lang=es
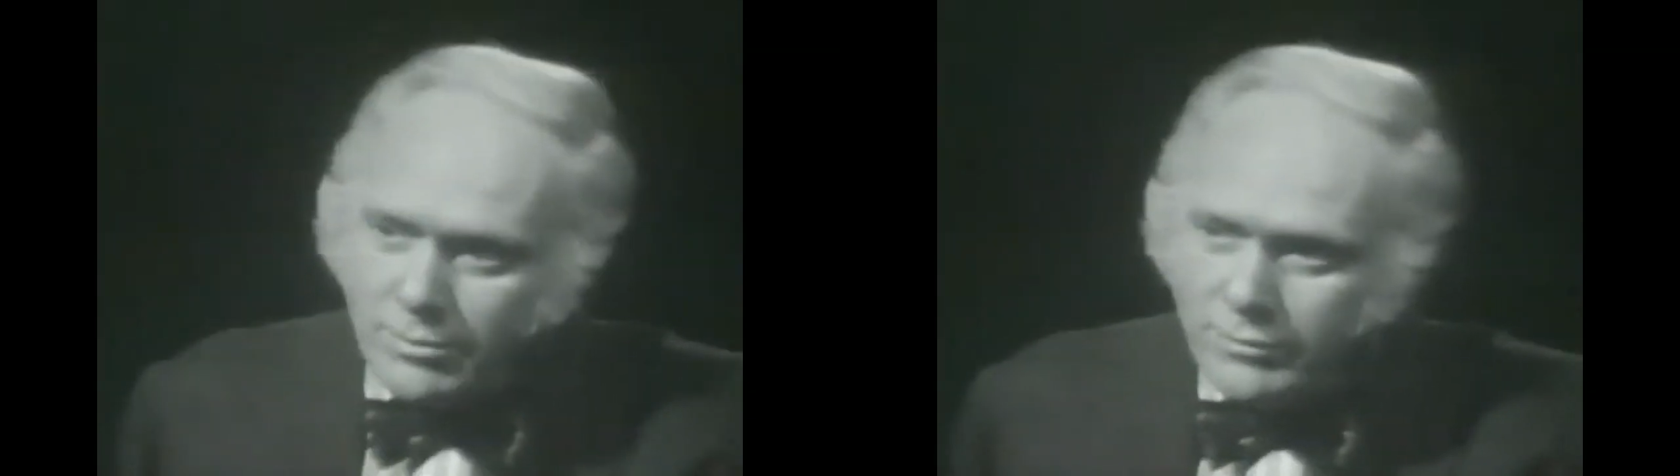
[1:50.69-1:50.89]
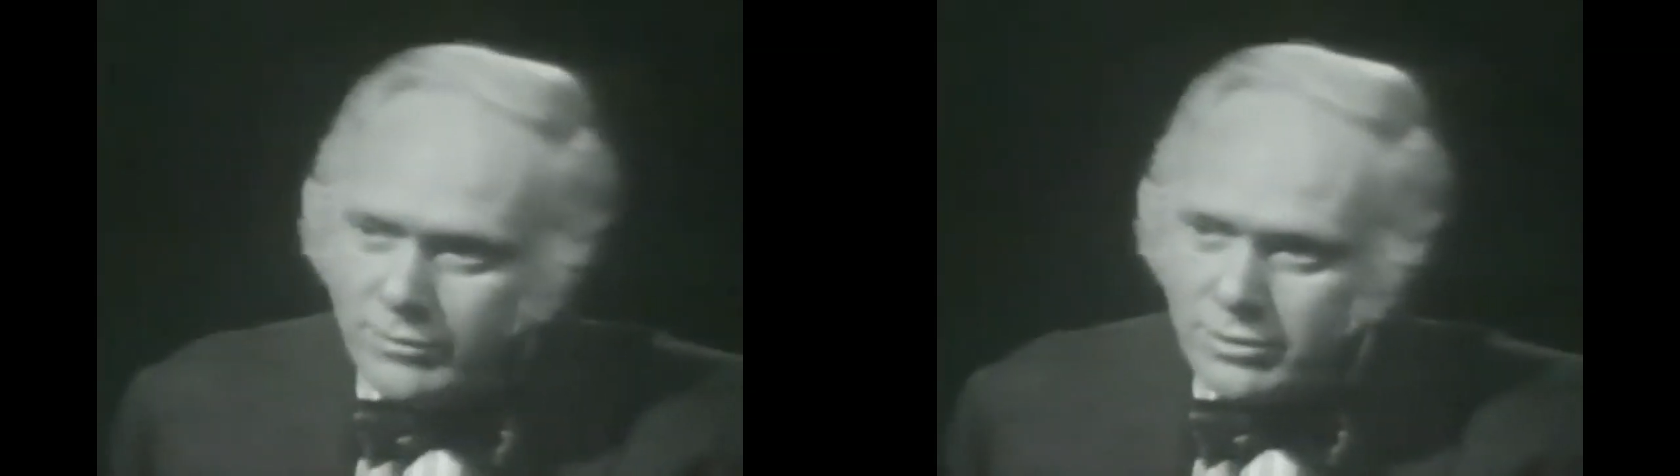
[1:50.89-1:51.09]

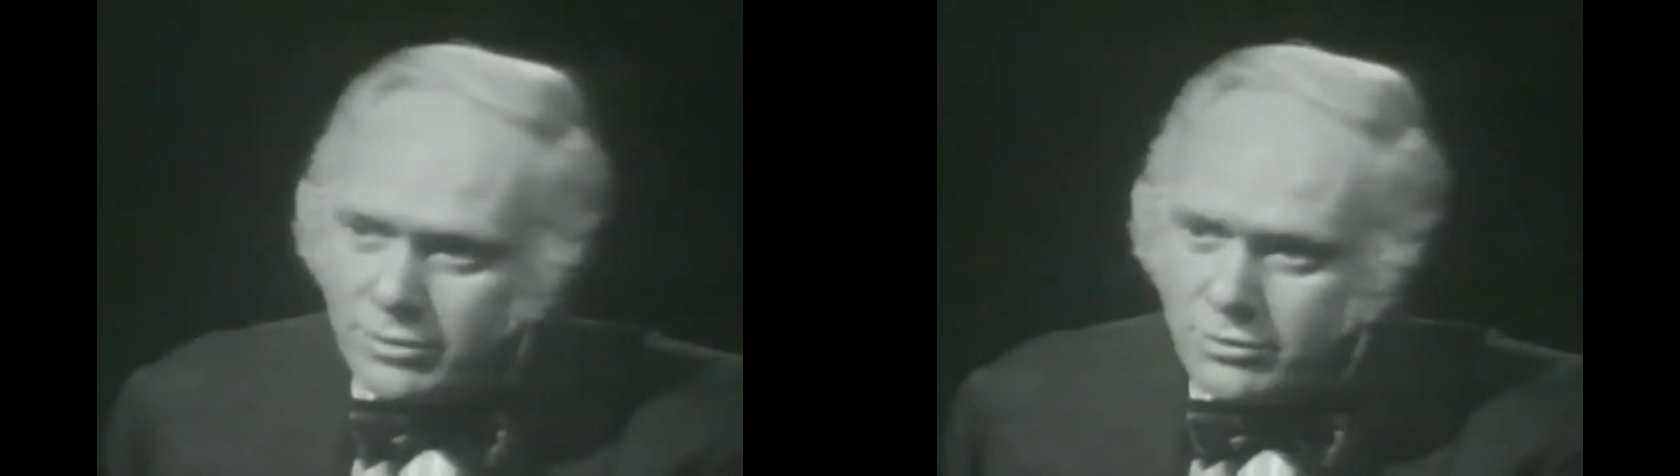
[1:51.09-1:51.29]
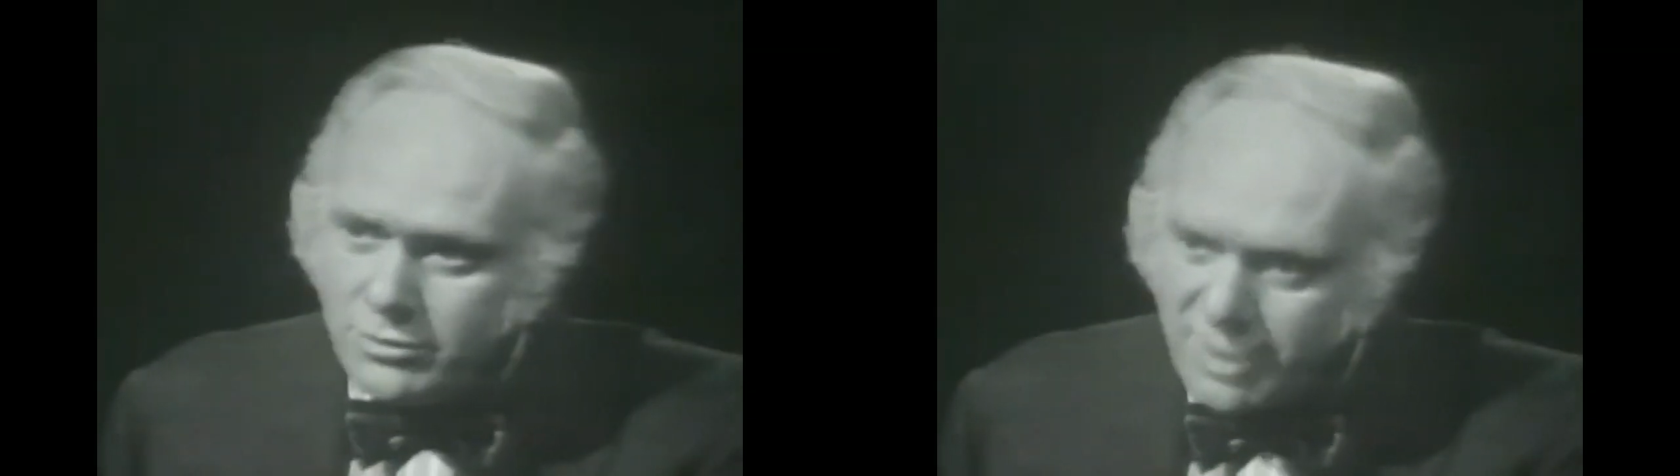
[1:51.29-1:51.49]
de
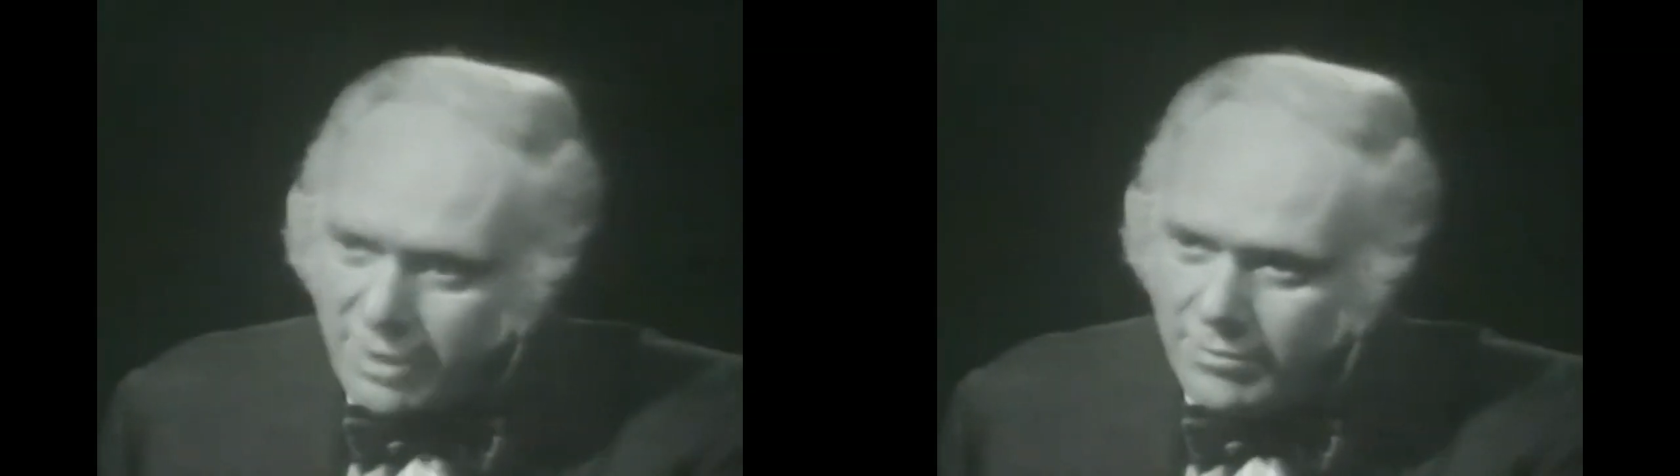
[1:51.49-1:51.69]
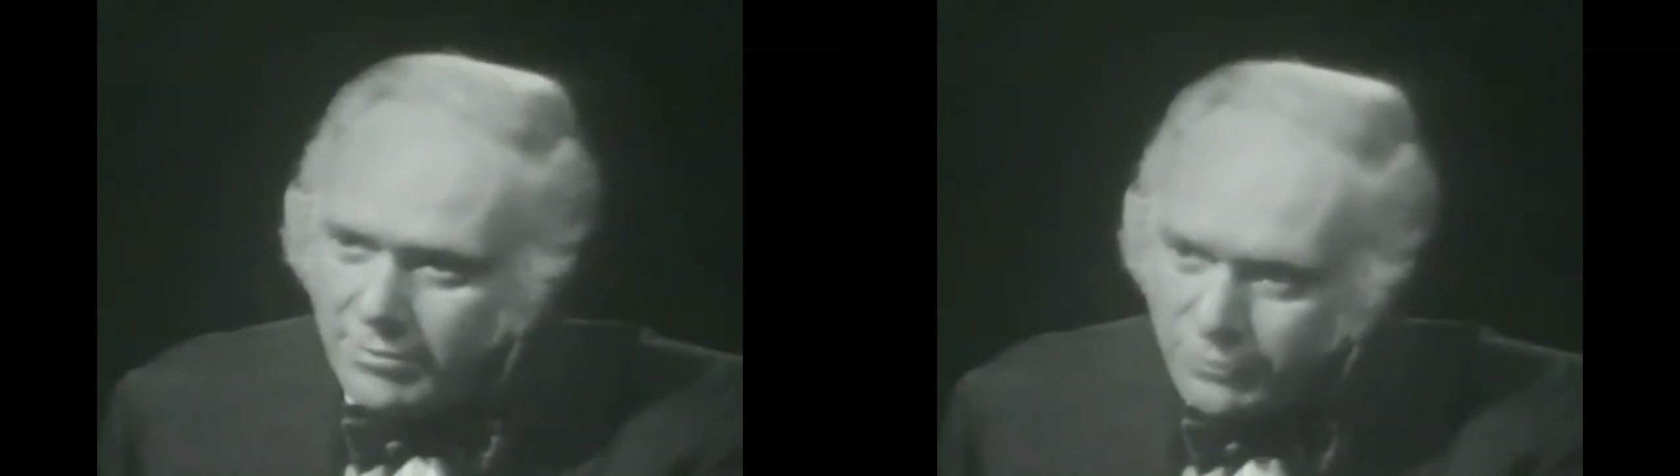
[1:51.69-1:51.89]
PS5 y
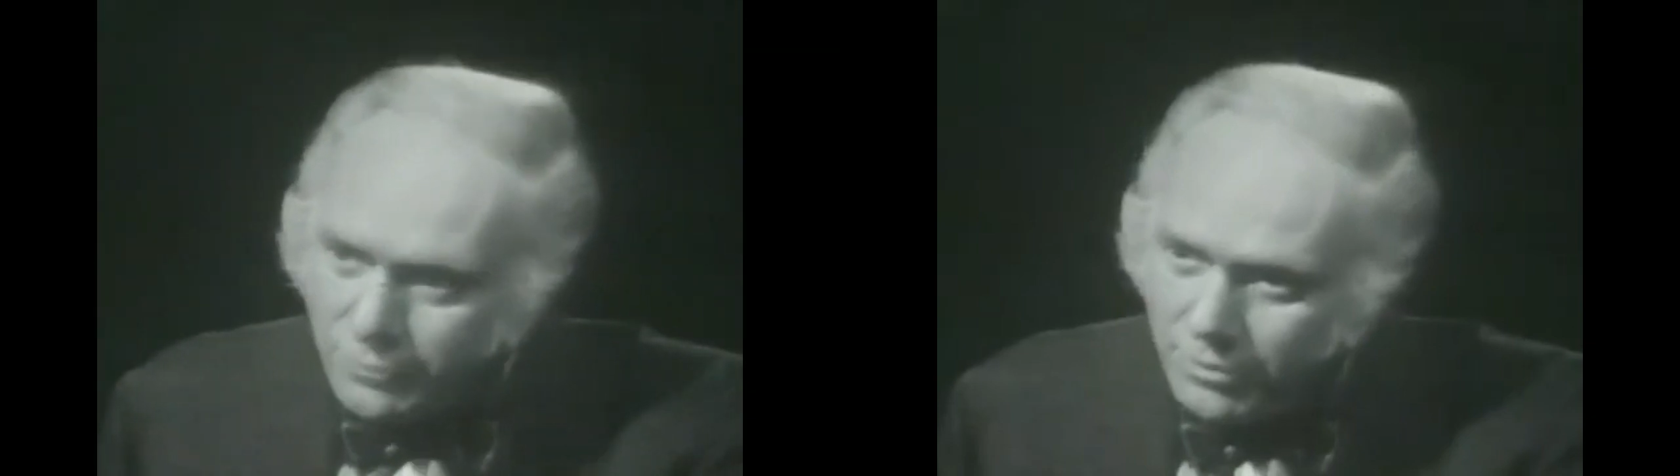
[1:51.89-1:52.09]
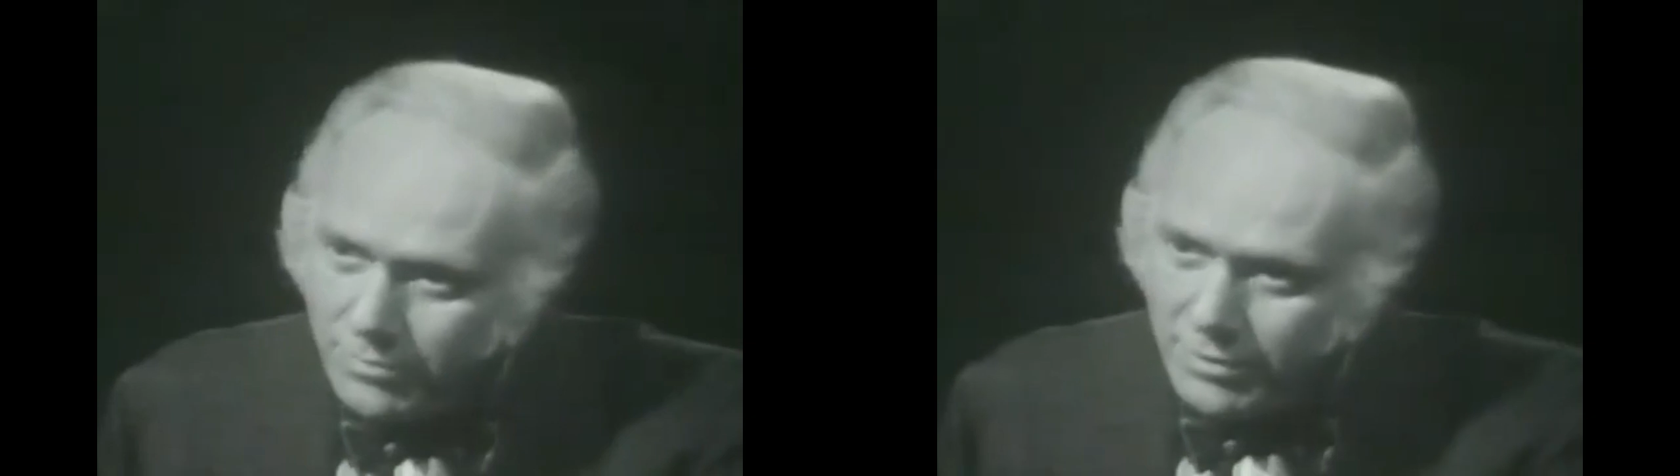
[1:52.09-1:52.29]
su
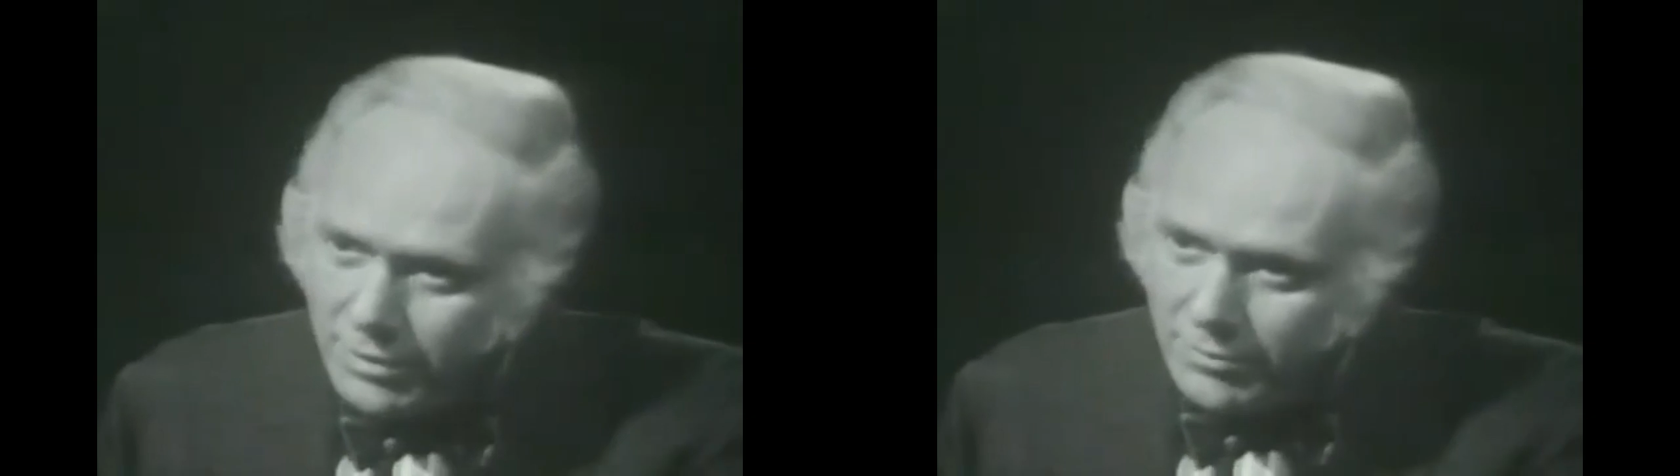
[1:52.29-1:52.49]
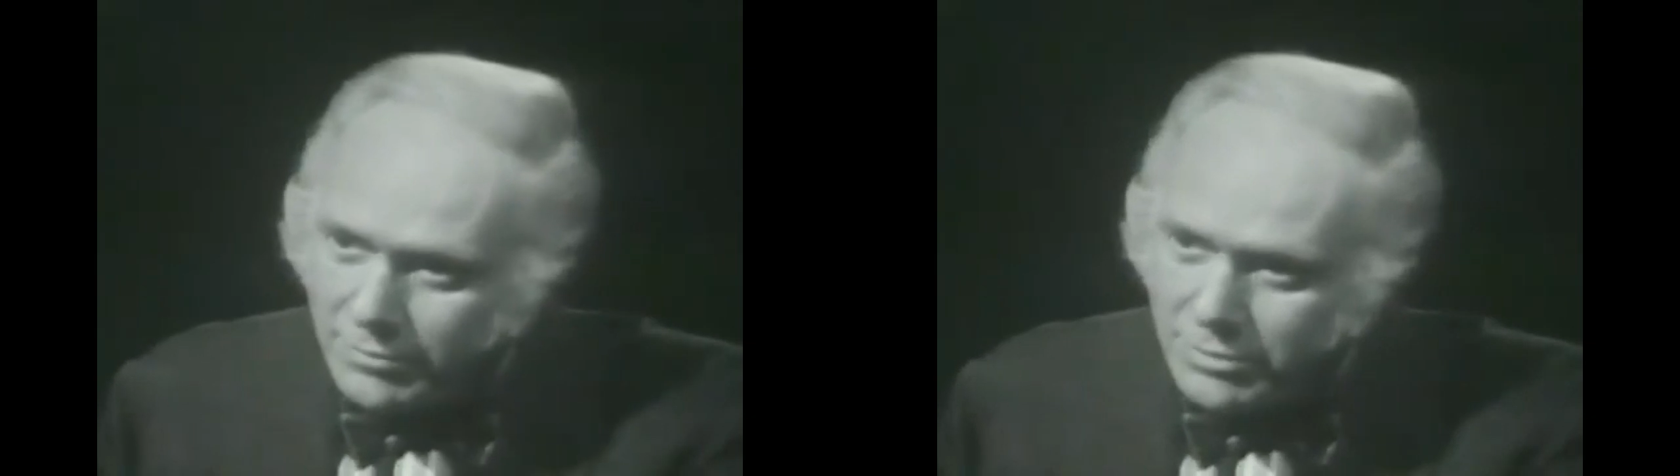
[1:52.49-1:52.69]
SSD
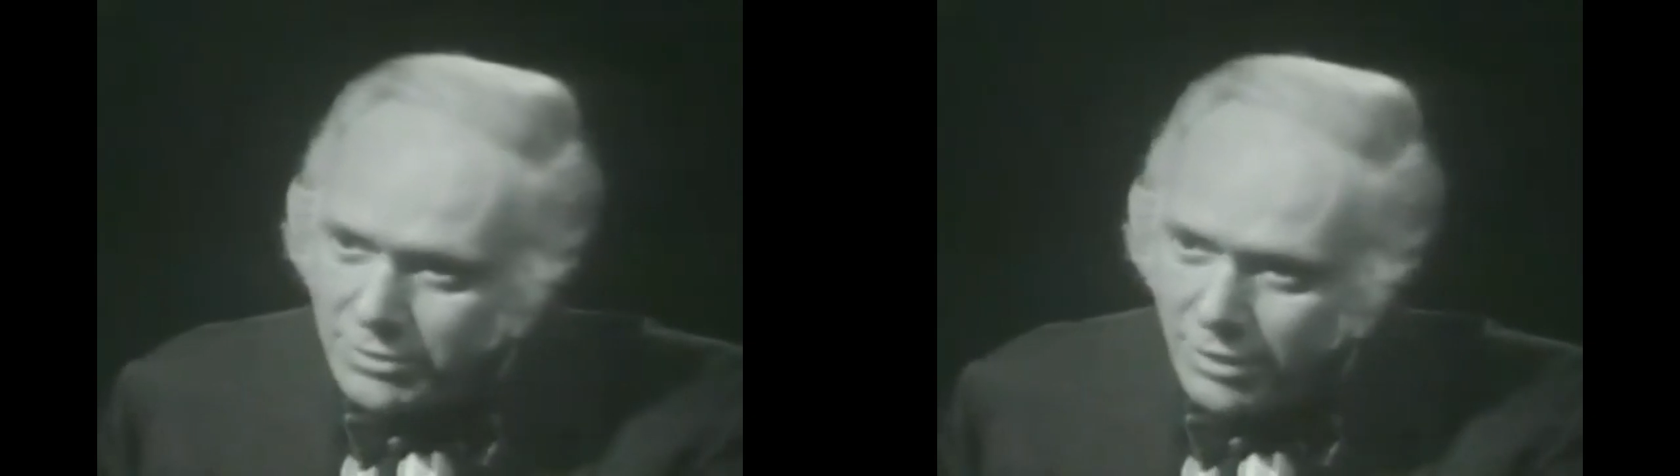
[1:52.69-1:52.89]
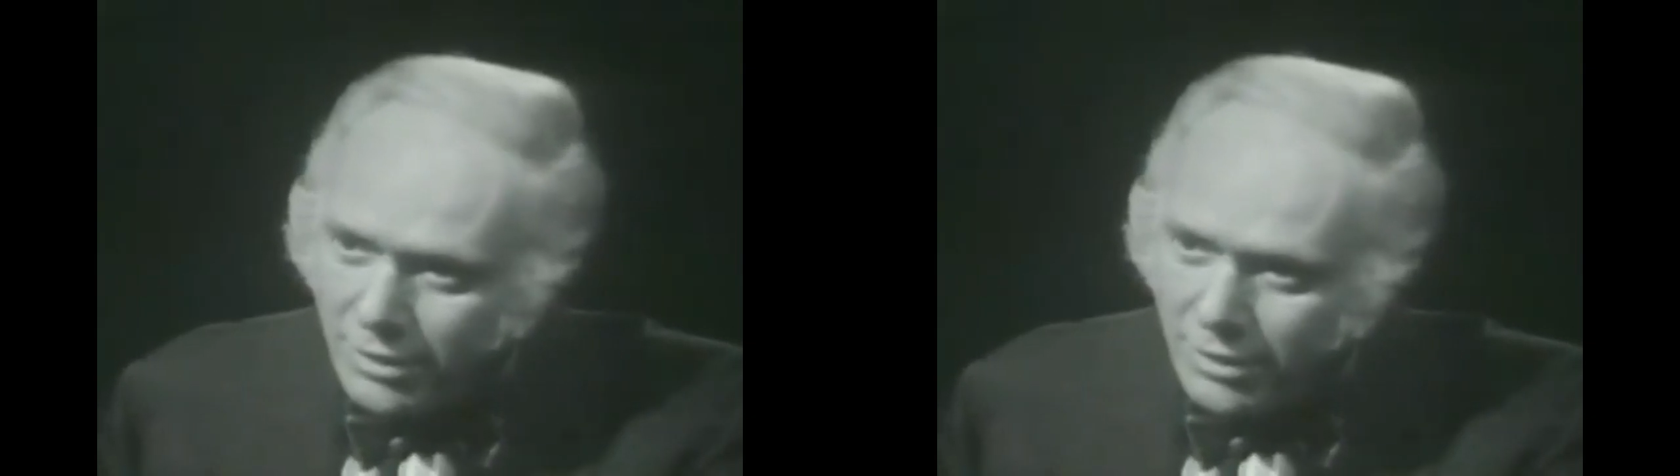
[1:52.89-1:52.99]
sideral?